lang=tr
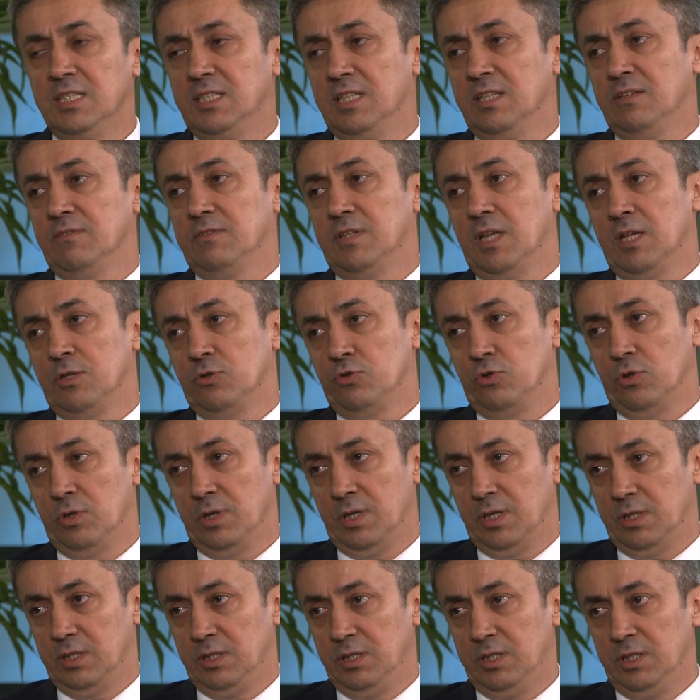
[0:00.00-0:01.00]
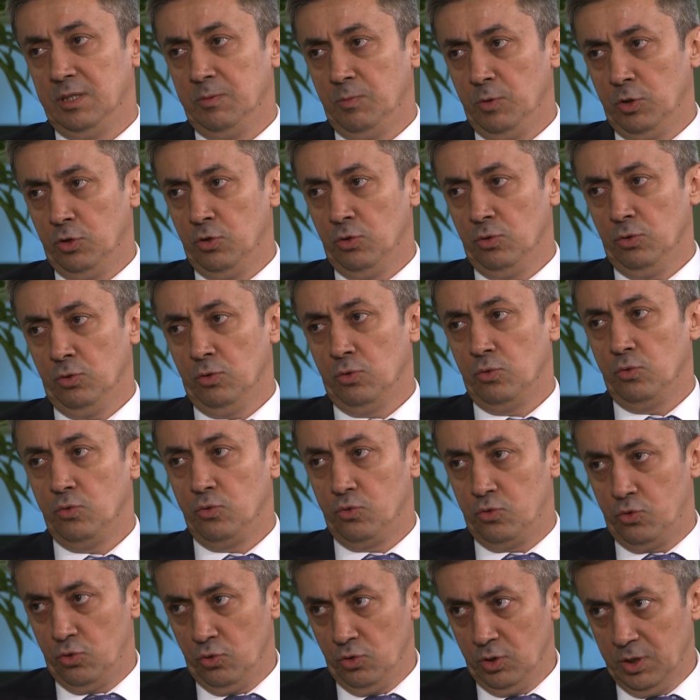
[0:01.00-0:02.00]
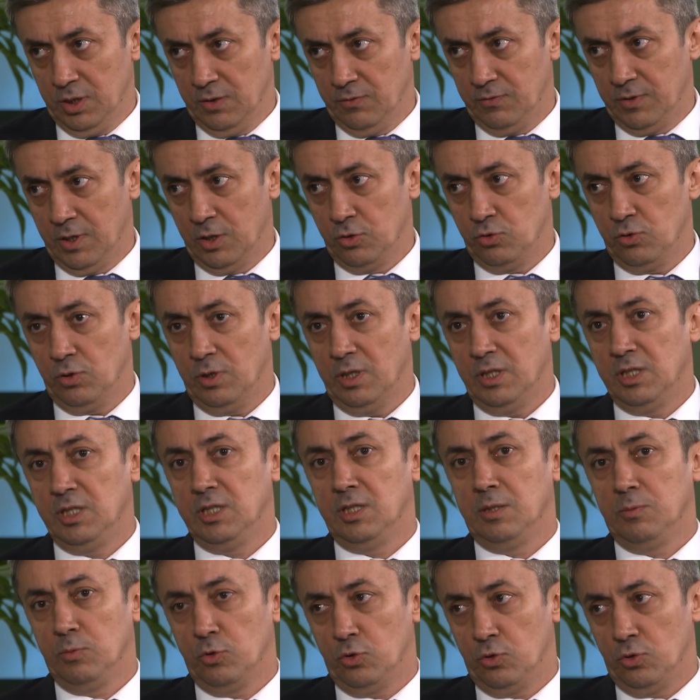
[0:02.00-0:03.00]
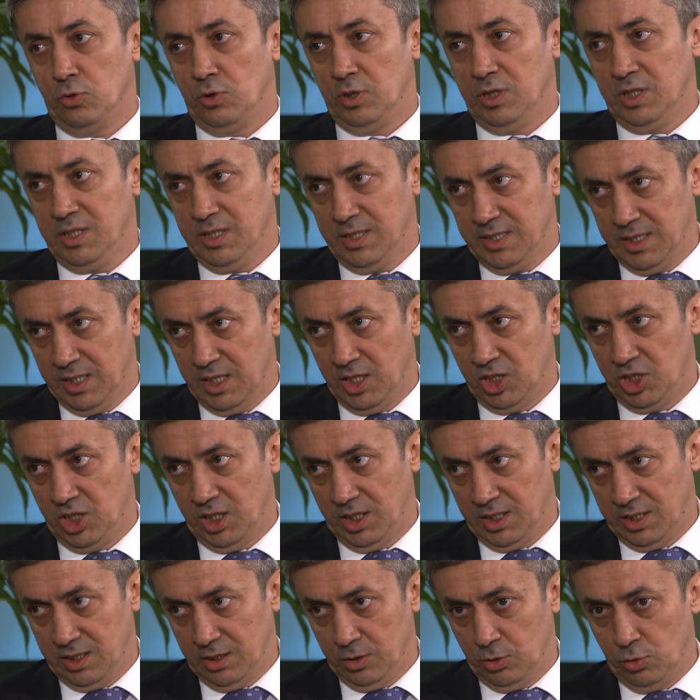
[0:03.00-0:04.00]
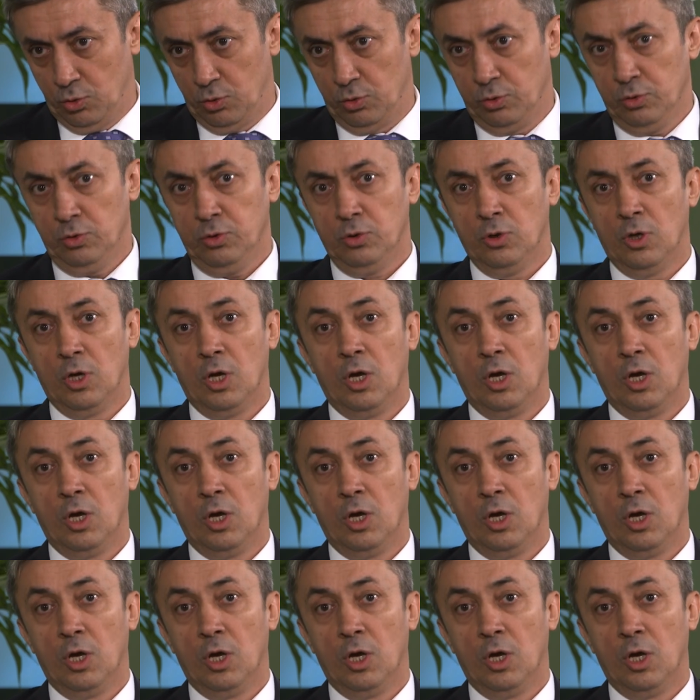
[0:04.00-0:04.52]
sınıftan sonra 20 gün, 3. sınıftan sonra 20 gün, 2 sene şeklinde olur.